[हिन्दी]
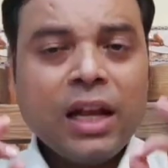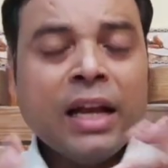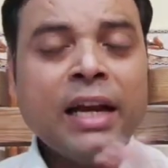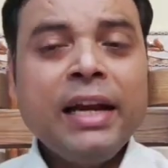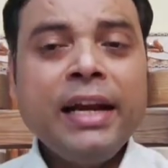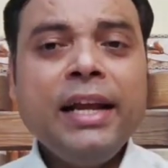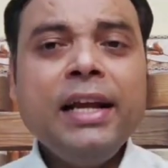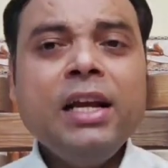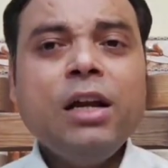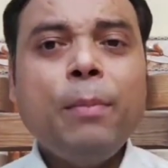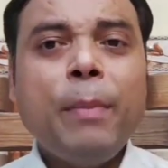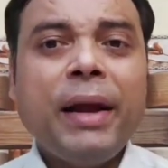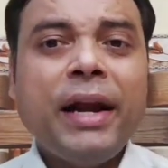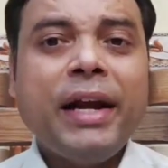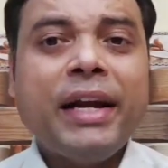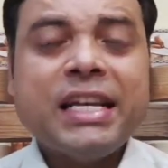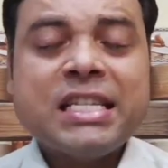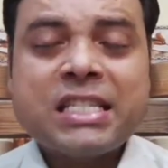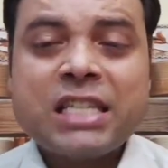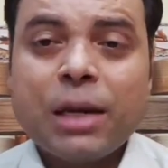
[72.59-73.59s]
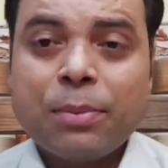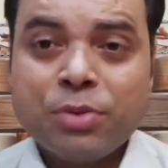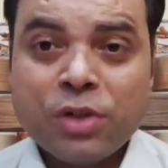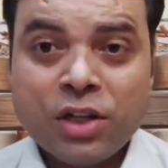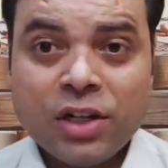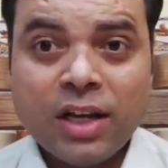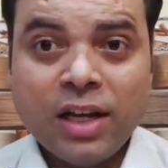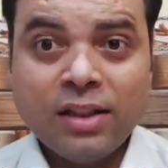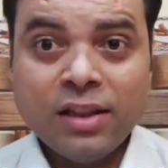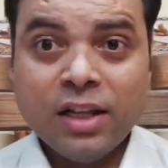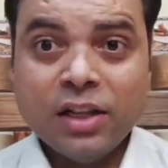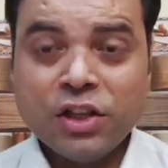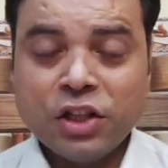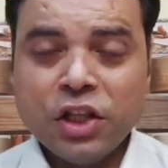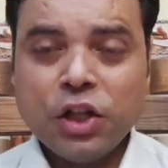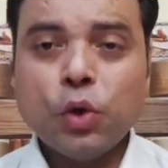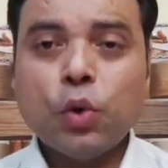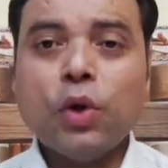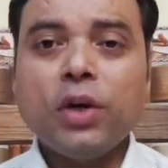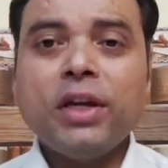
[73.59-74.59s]
लिंक मैंने डिस्क्रिप्शन के अंदर
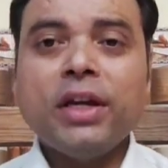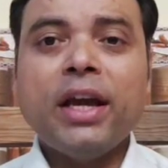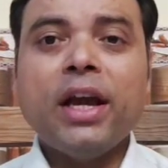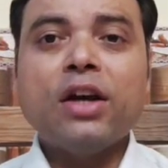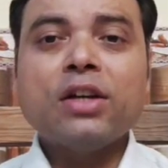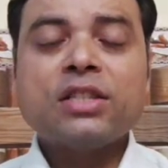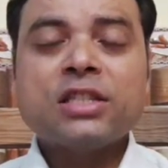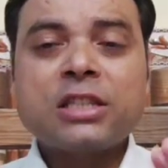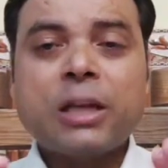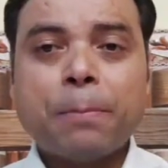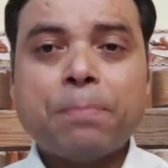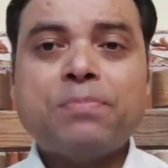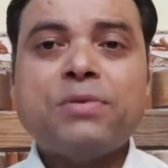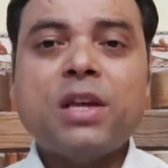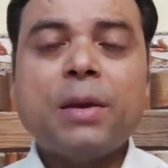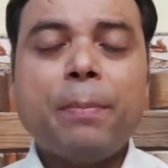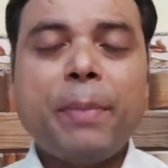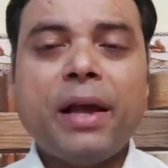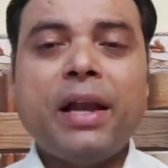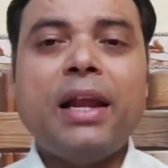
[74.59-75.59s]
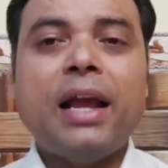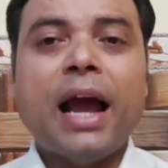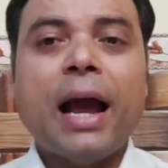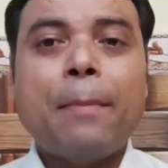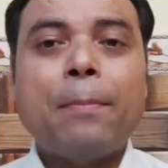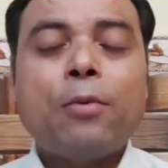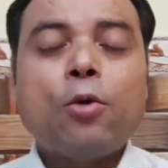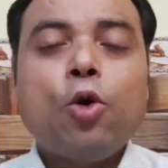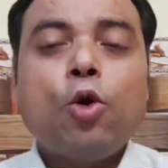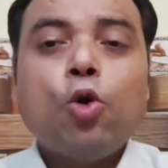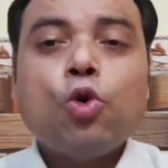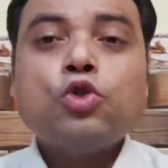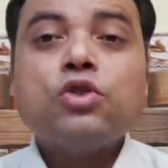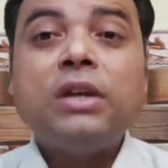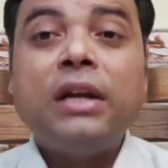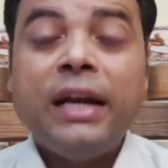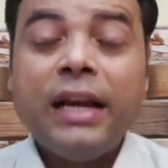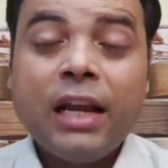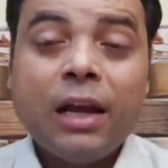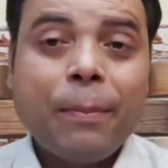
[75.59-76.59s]
दी हुई है सबसे पहले आपको उस
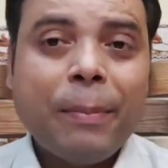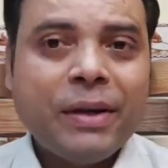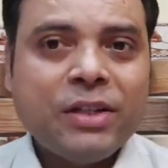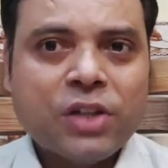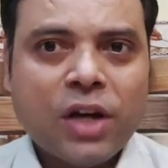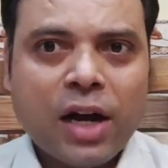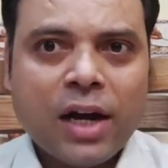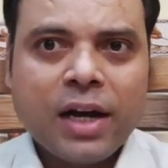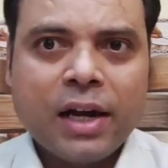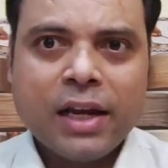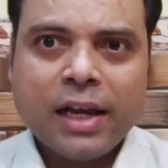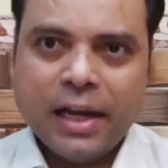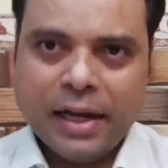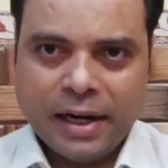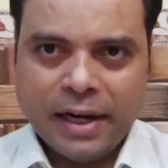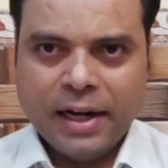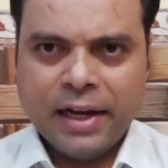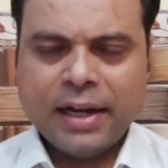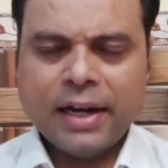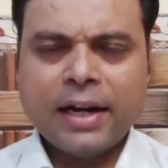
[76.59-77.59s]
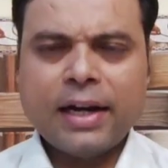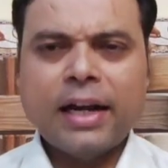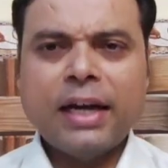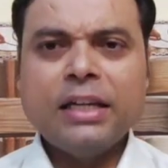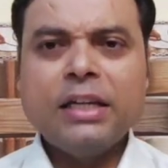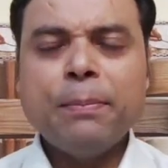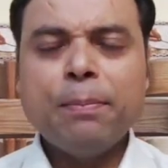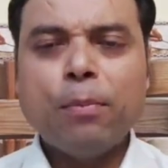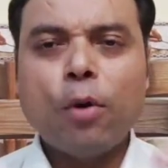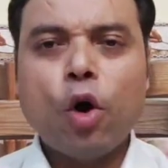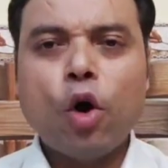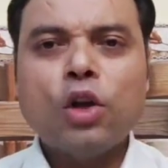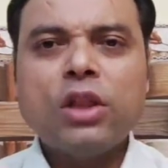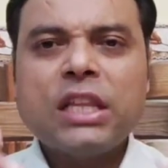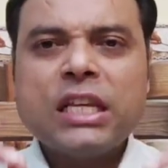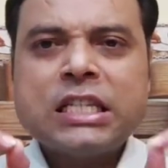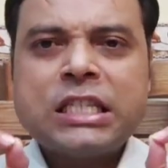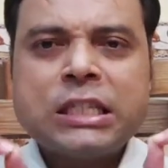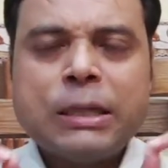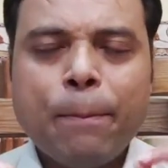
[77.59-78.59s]
लिंक पे जाकर के क्लिक करना है ये बहुत
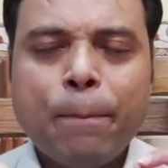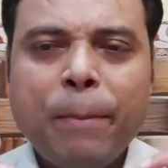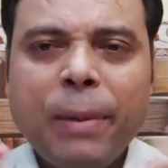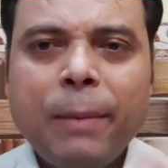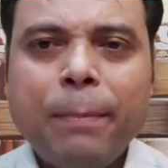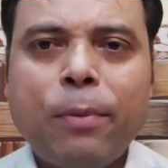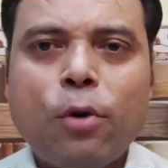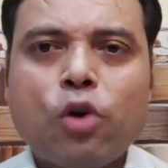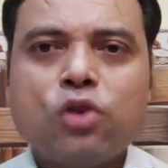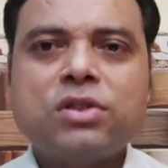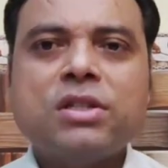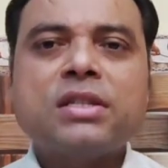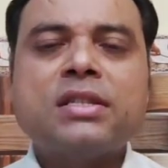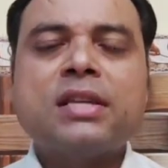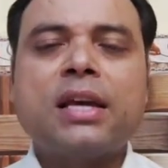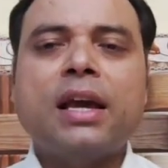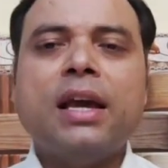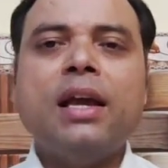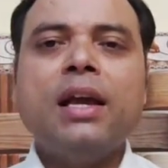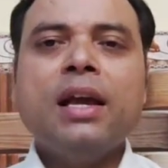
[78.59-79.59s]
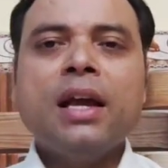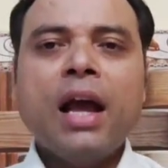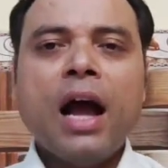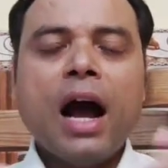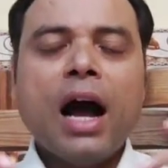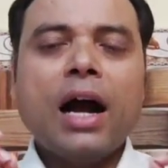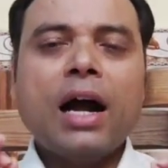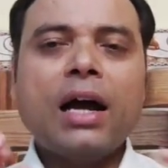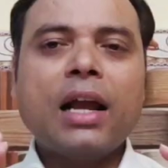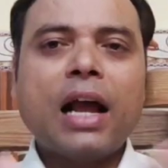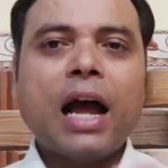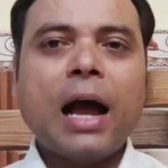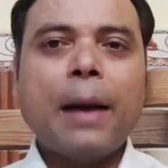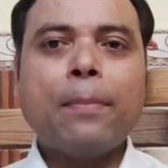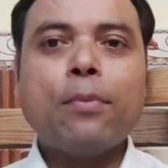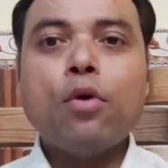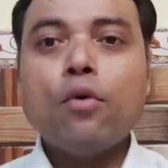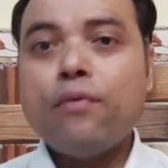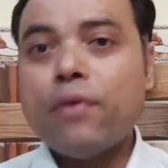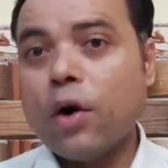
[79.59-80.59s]
ही सिंपल प्रोसेस है अगर
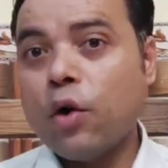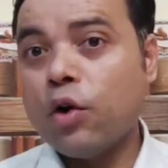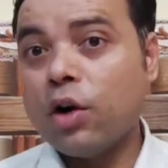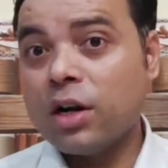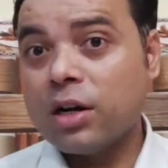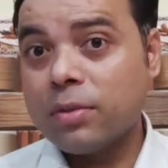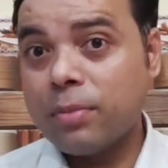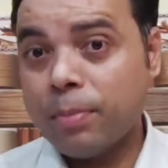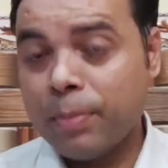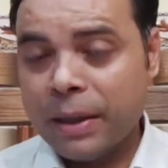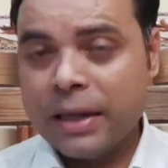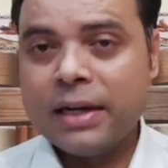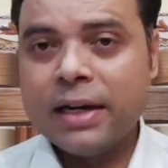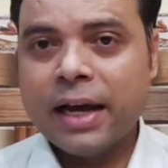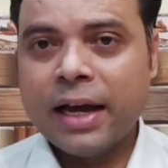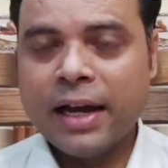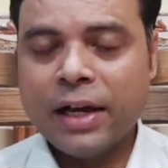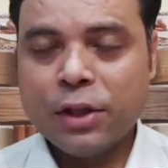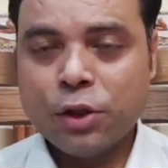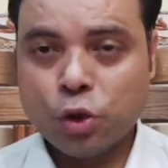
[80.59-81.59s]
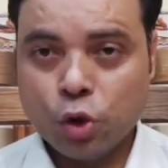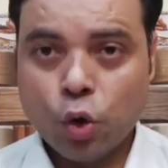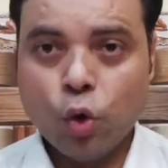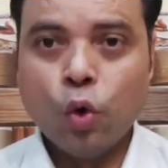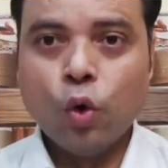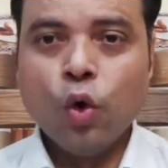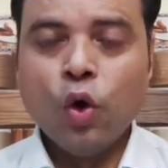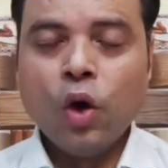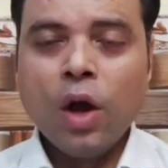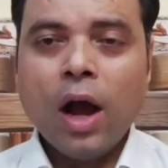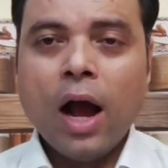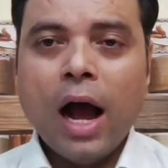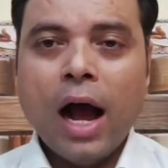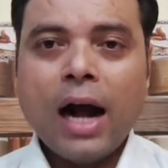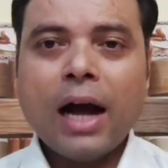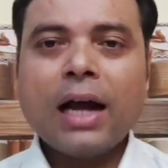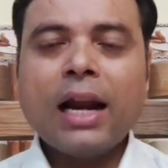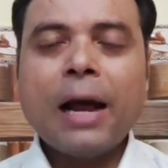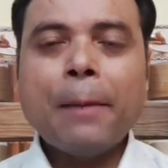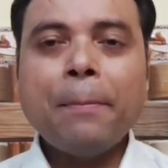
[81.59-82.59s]
आपको फाउंडर बनना है तो
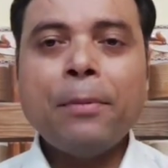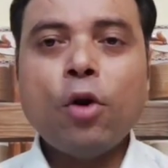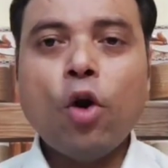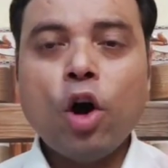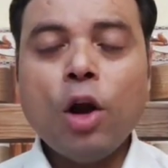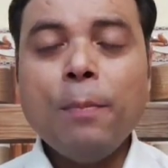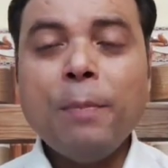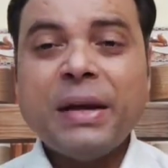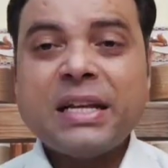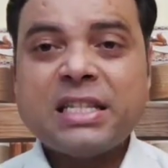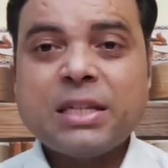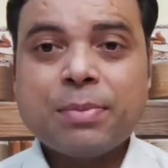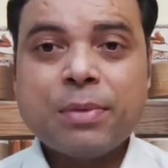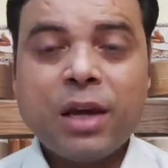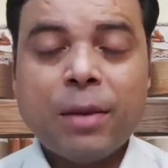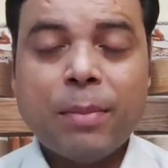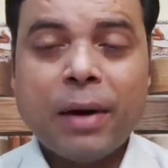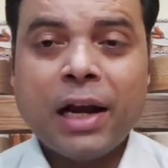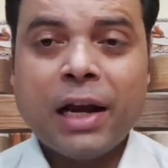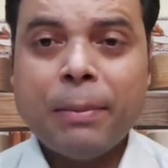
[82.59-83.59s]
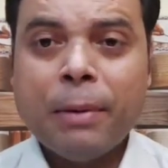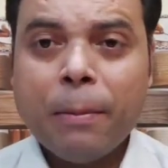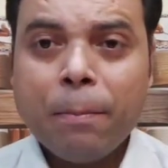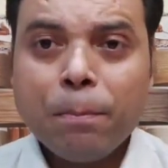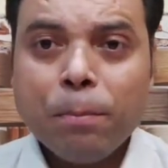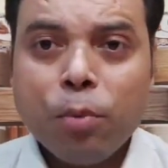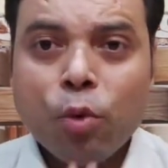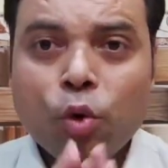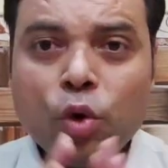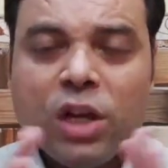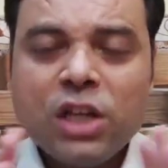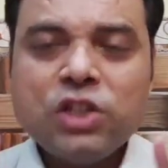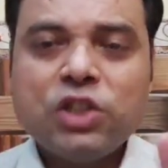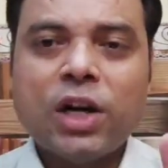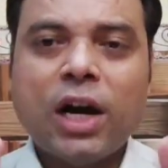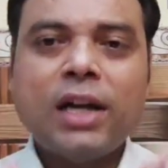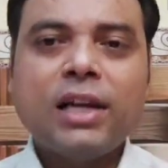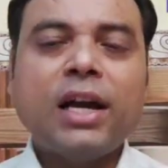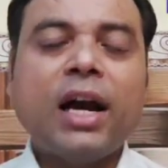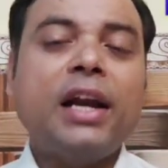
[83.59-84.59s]
अगर आपने ऑन पैसेट के बारे में पूरी
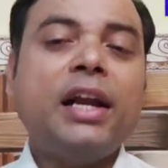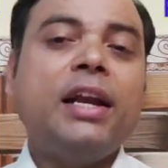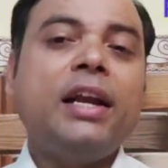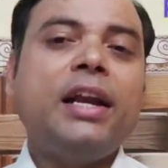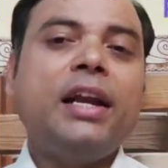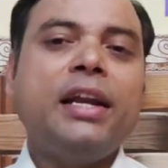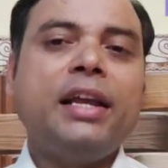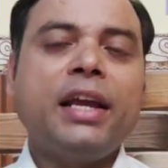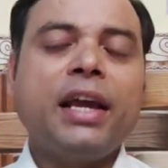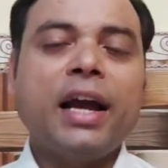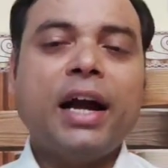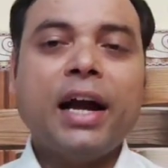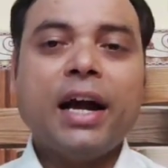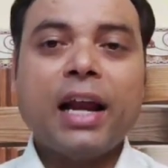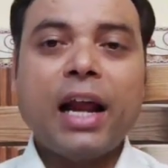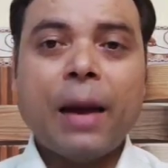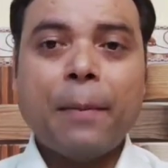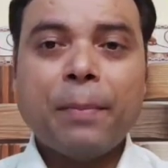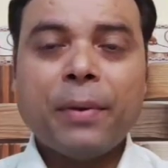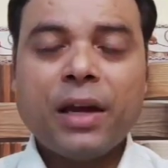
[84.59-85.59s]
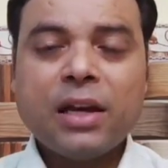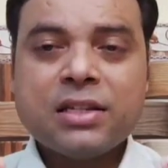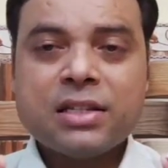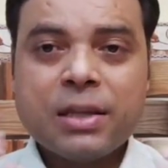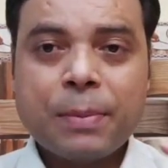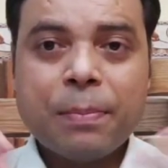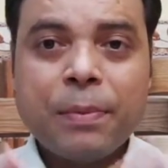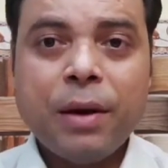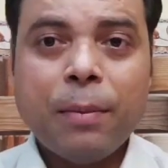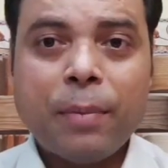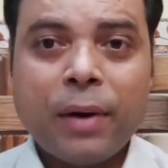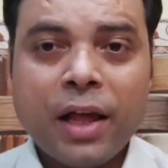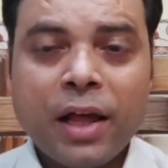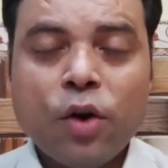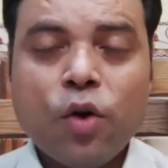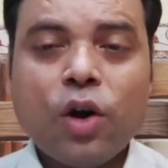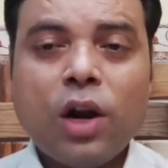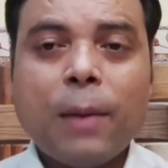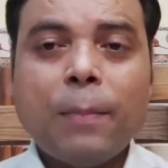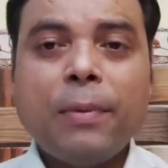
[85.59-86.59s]
जानकारी ले ली है अगर आपके सपने बड़े हैं
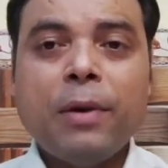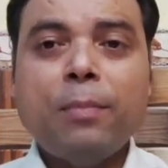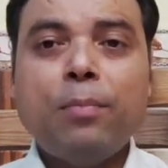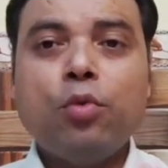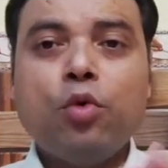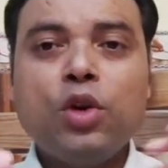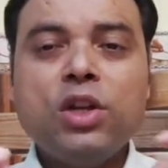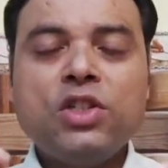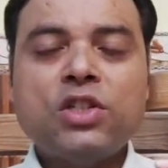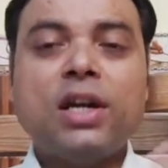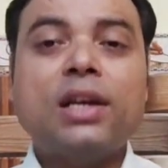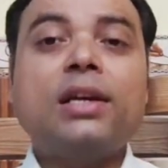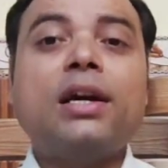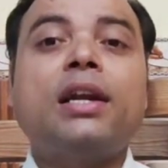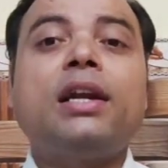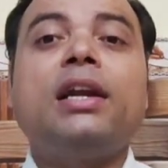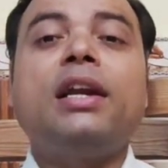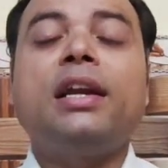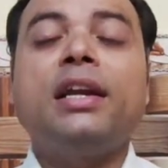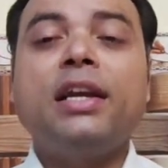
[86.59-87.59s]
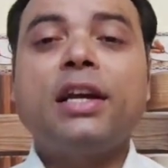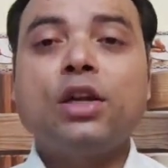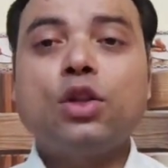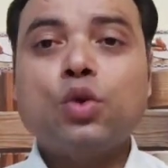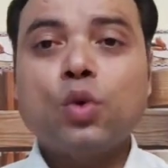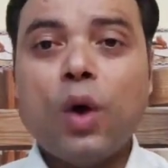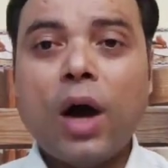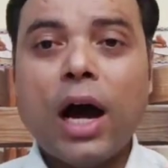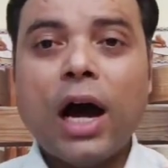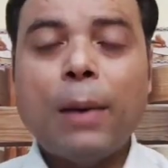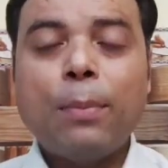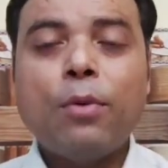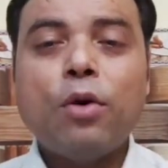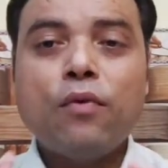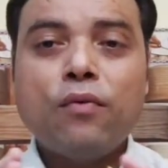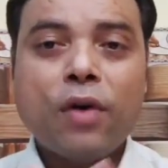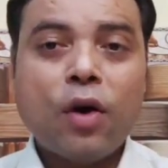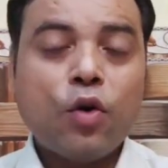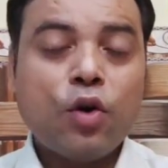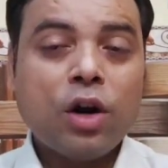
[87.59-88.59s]
और आपने पूरी जानकारी ले ली है तो आपको
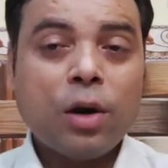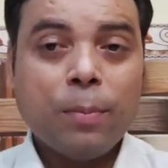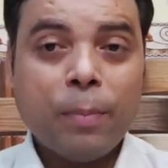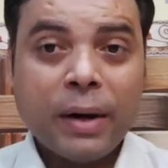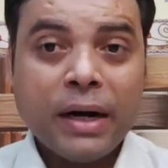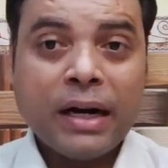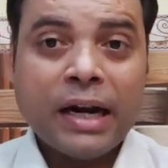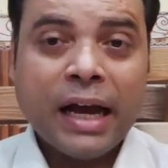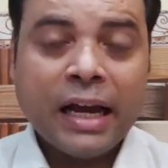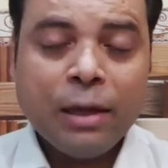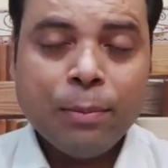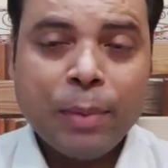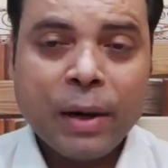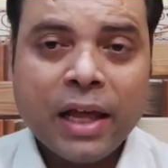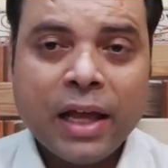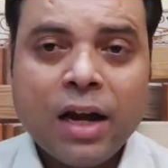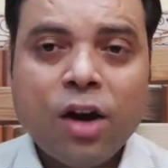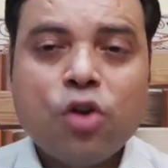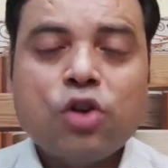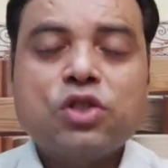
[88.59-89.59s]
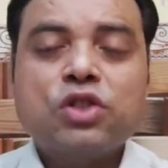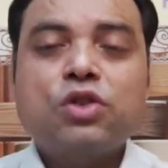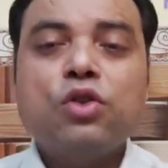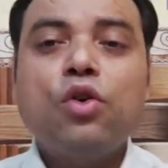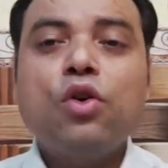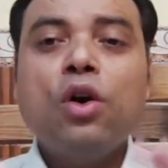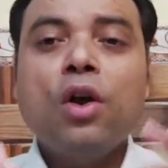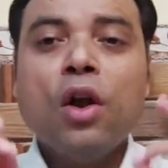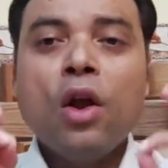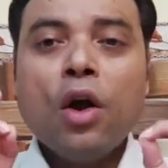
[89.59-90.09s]
फाउंडर बनना ही पड़ेगा और उसको